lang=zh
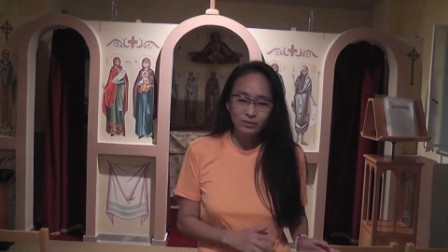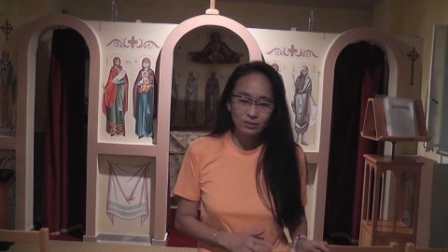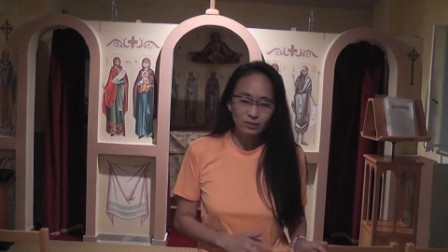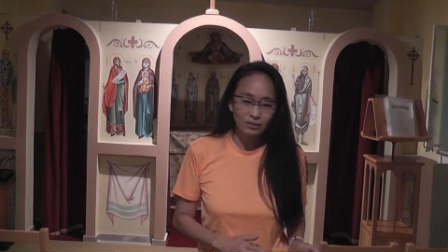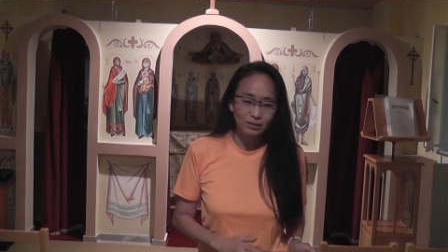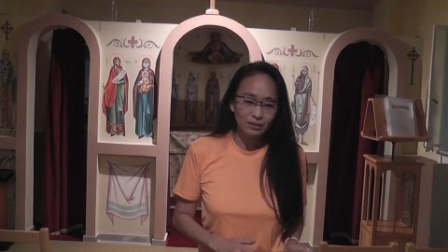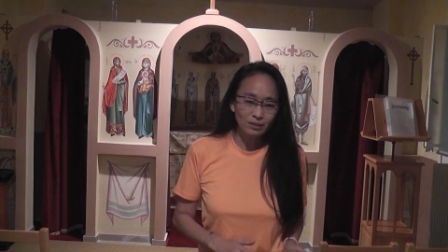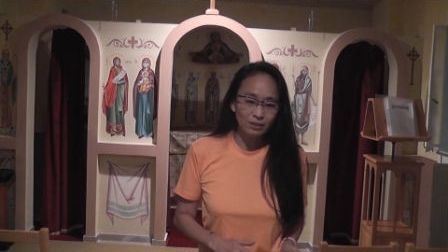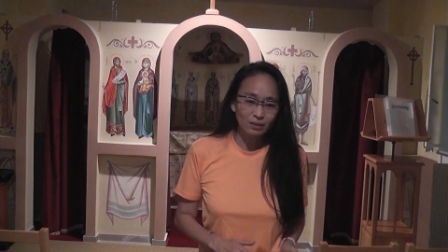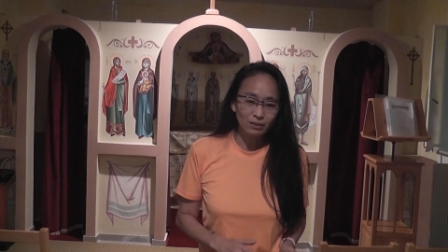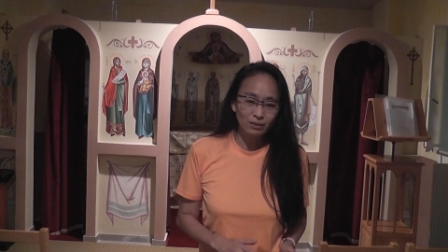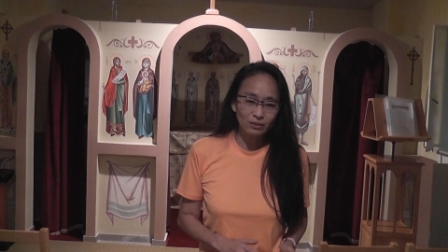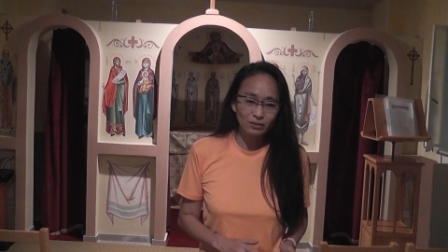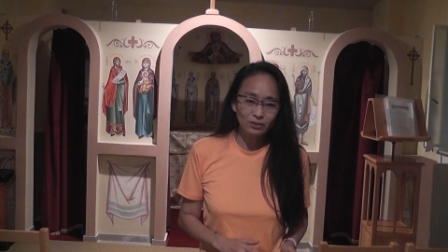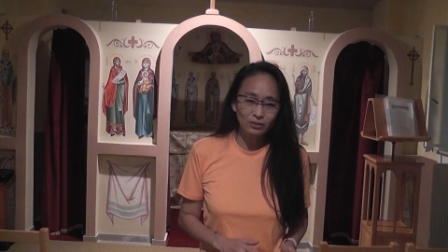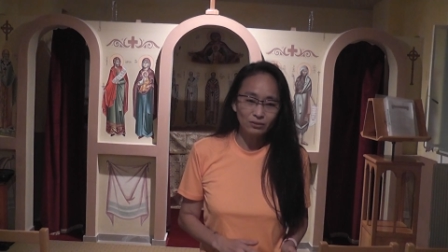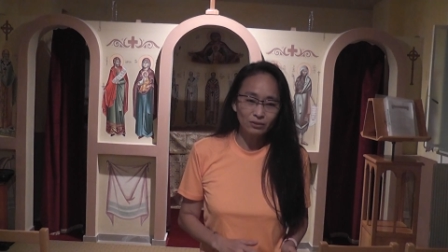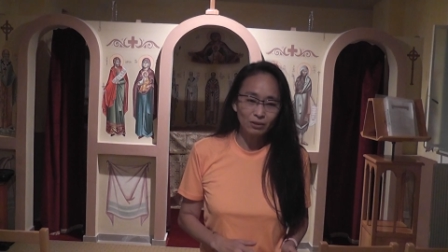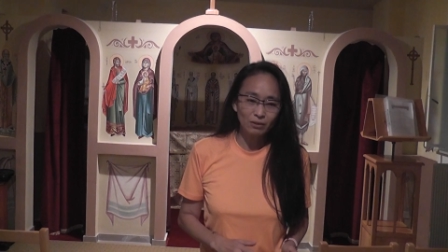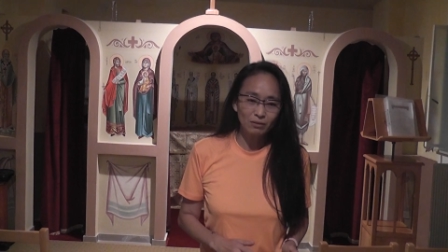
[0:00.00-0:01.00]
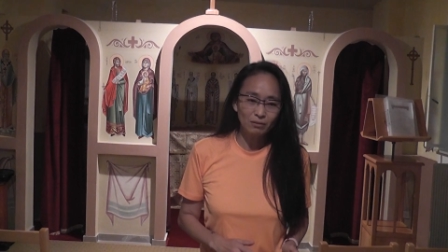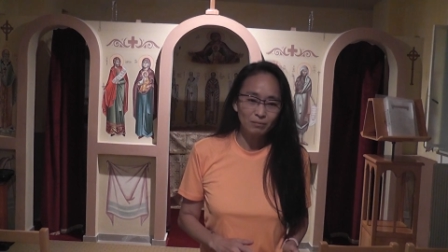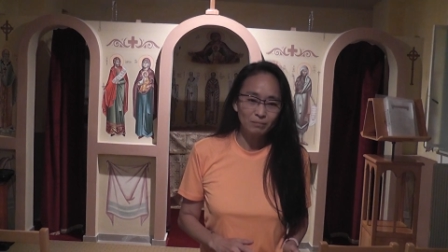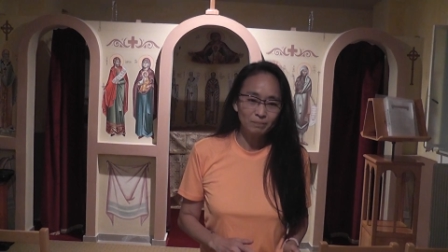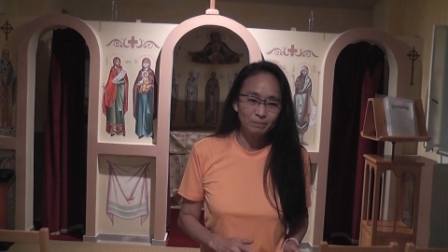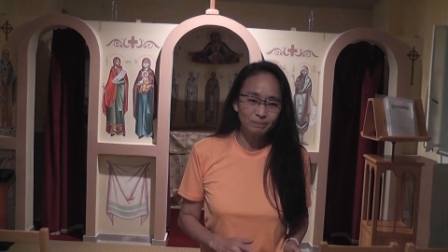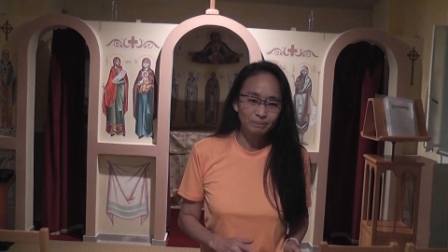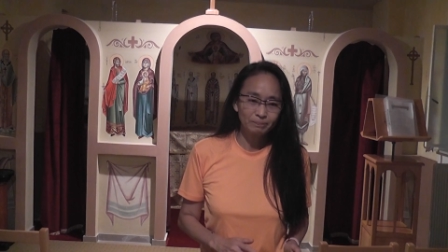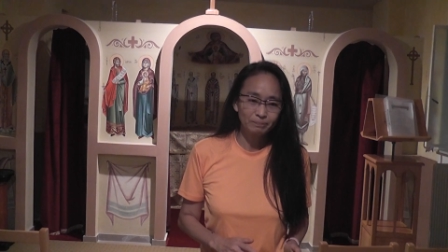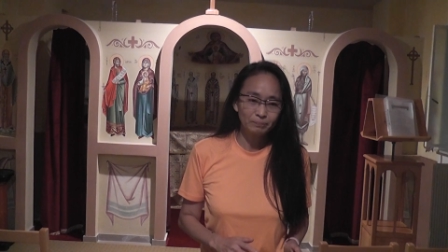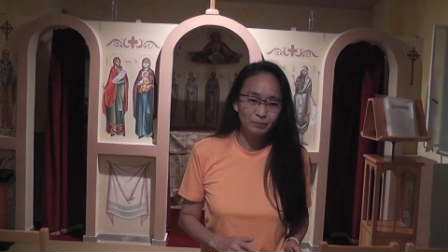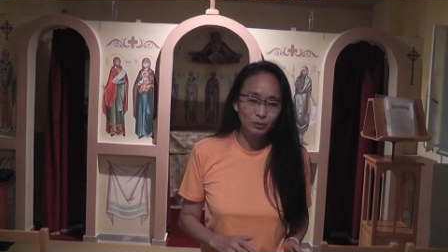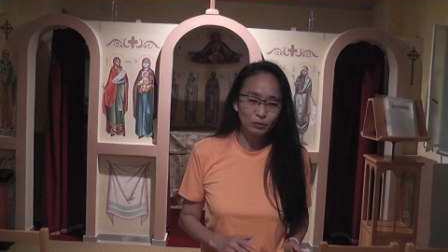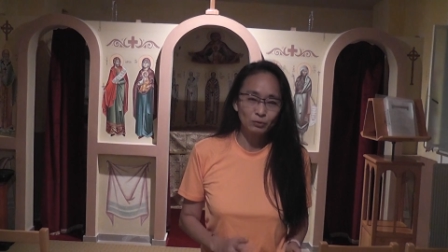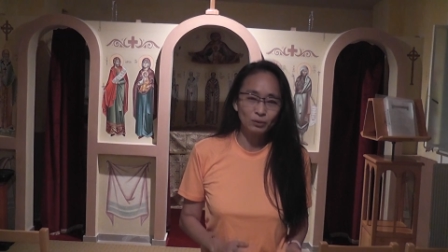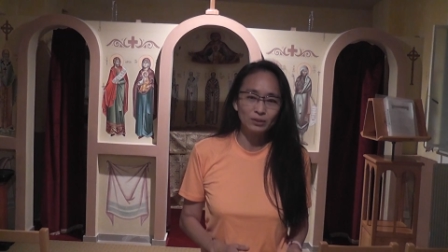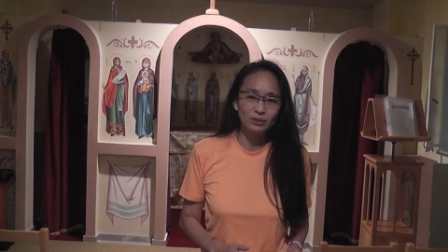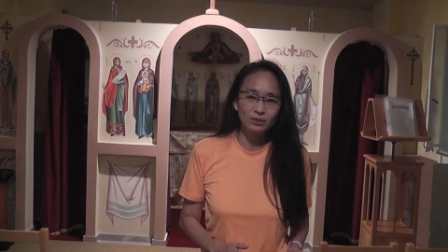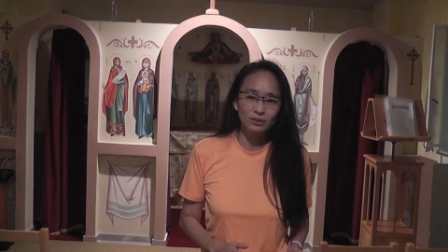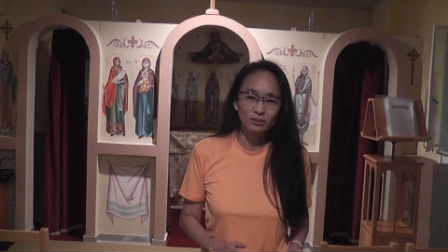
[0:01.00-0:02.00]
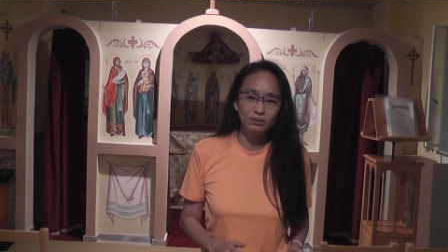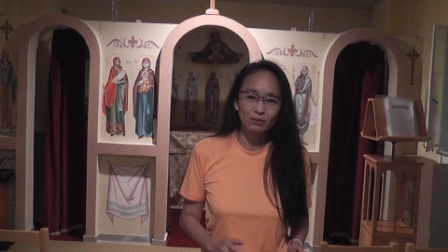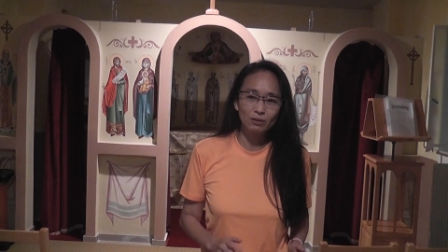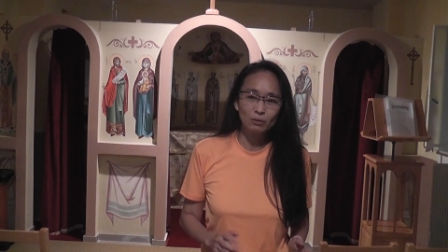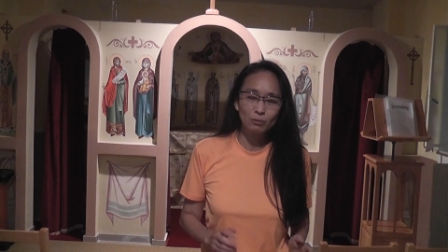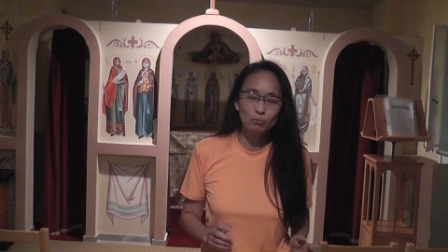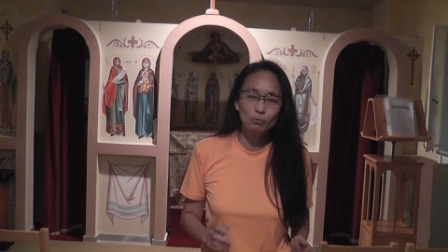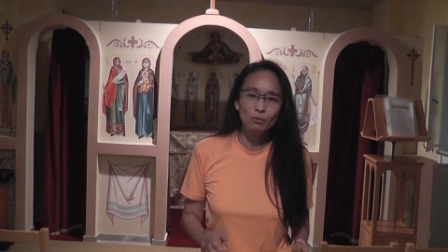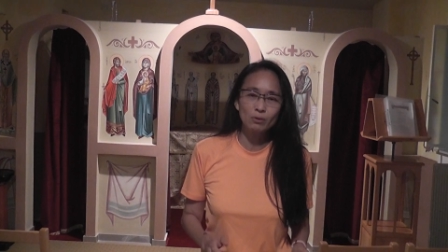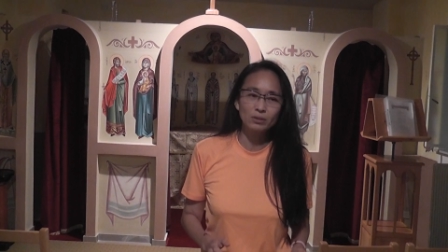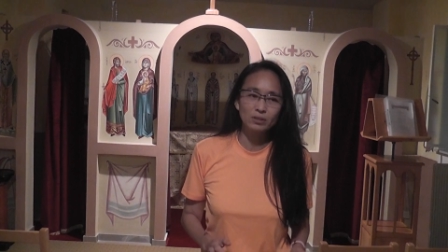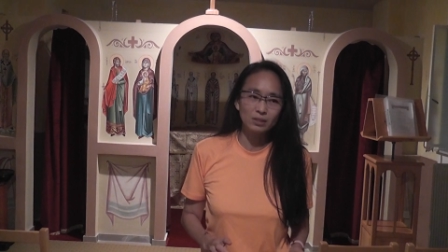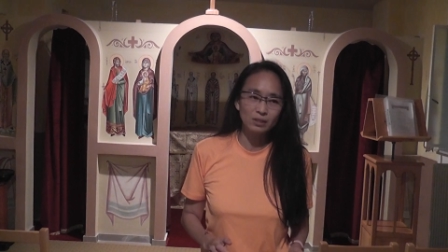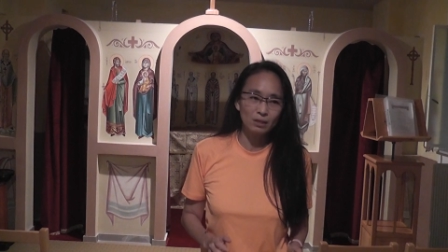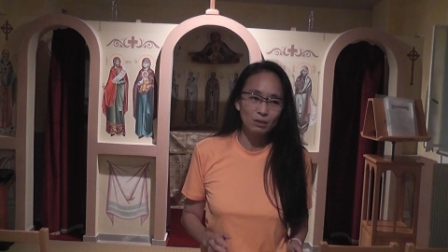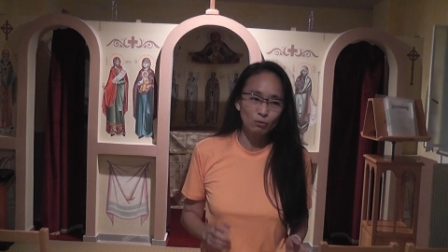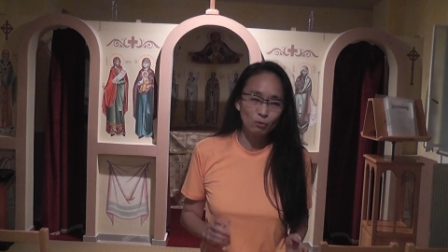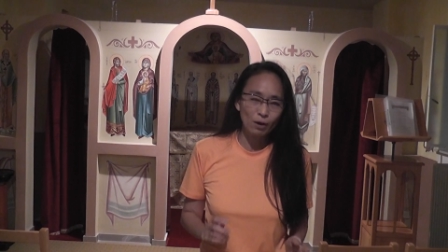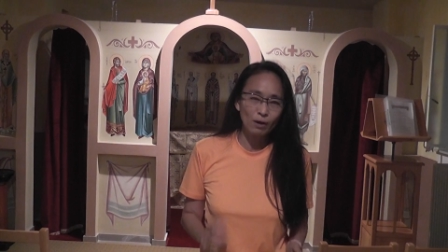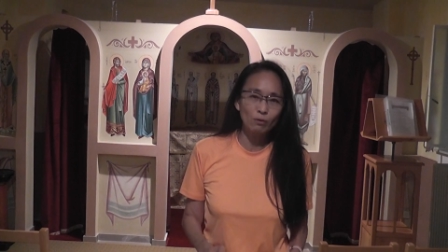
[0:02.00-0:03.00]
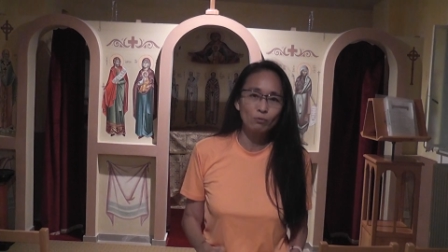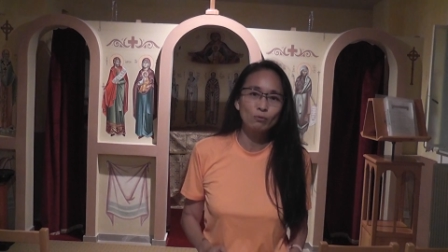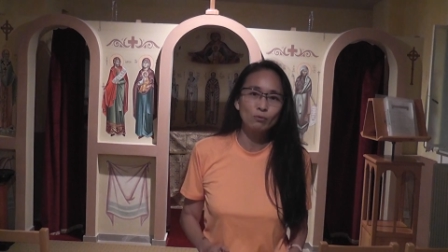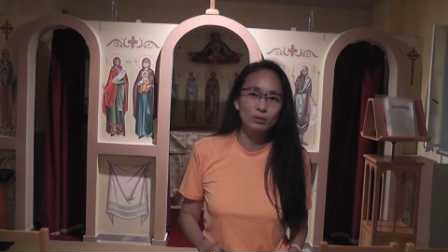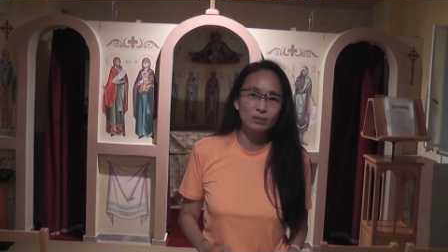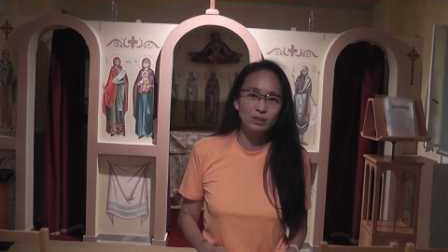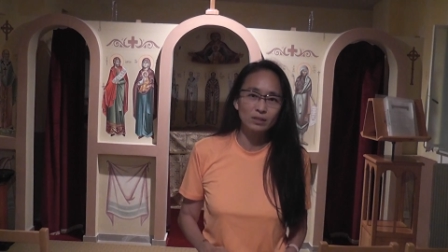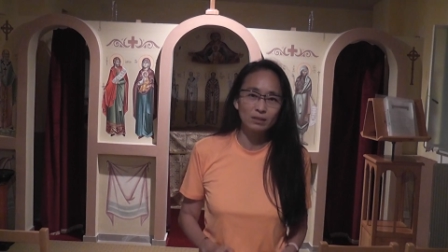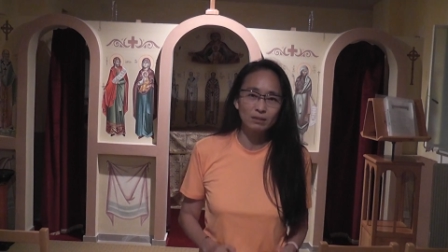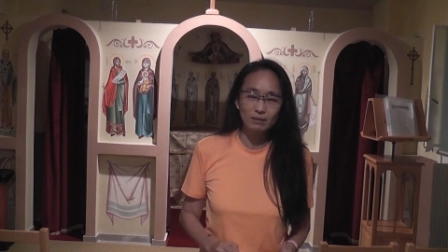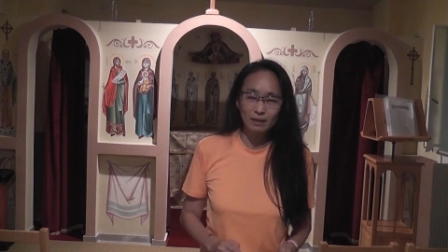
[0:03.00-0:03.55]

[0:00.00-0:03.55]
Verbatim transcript: 几个有时候都不准时，都过期，快要过期，